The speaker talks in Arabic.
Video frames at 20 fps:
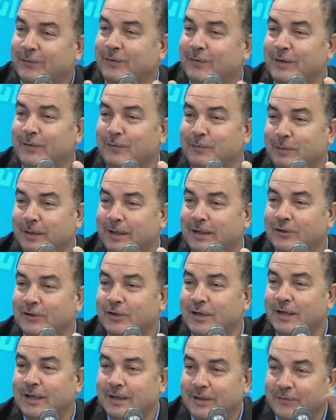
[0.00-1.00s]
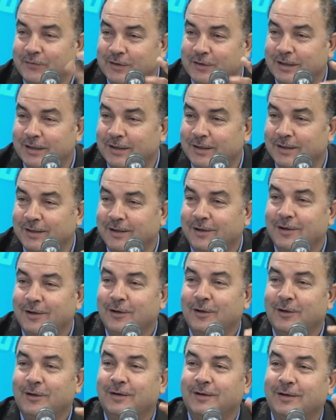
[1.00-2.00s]
كيف كيف معناها آه، جاء نفس مش
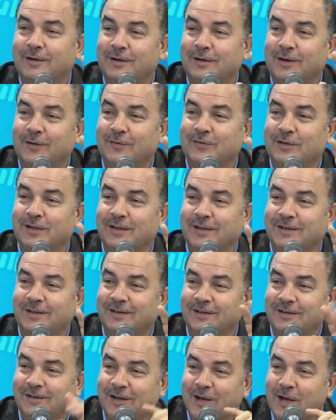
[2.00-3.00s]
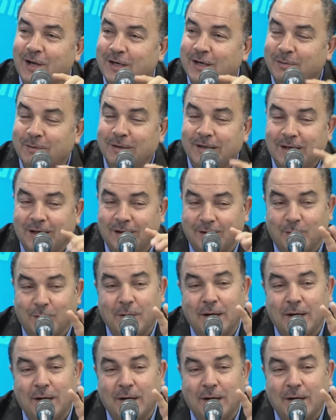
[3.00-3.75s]
يتبع في تدوين نفس الـ لا, لا.